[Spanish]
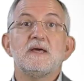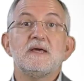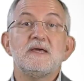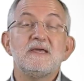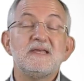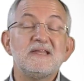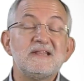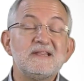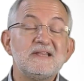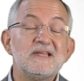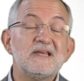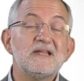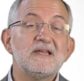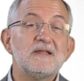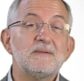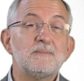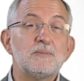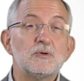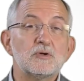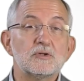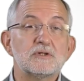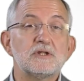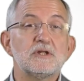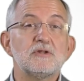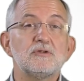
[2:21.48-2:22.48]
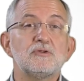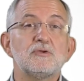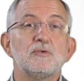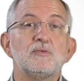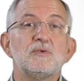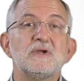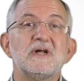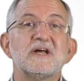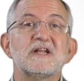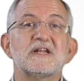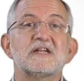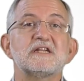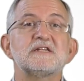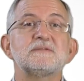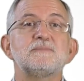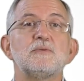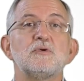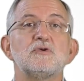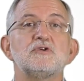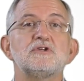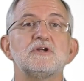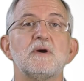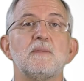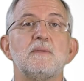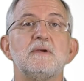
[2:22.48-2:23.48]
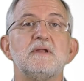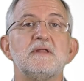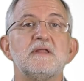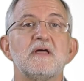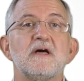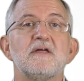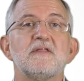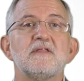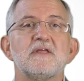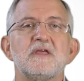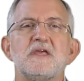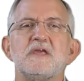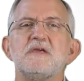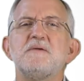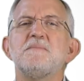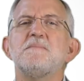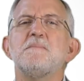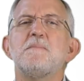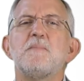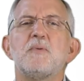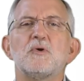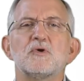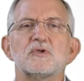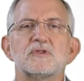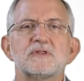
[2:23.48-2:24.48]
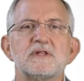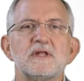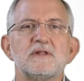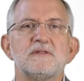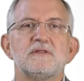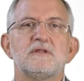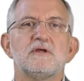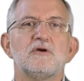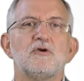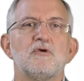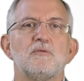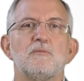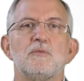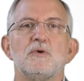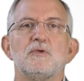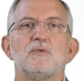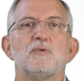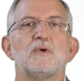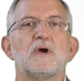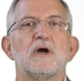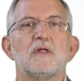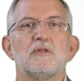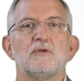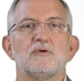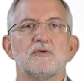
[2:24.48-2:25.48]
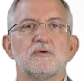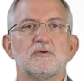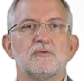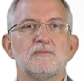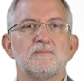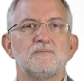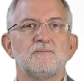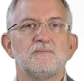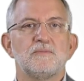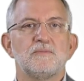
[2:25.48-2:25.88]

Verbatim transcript: y tiene, por tanto, una responsabilidad importante como educador.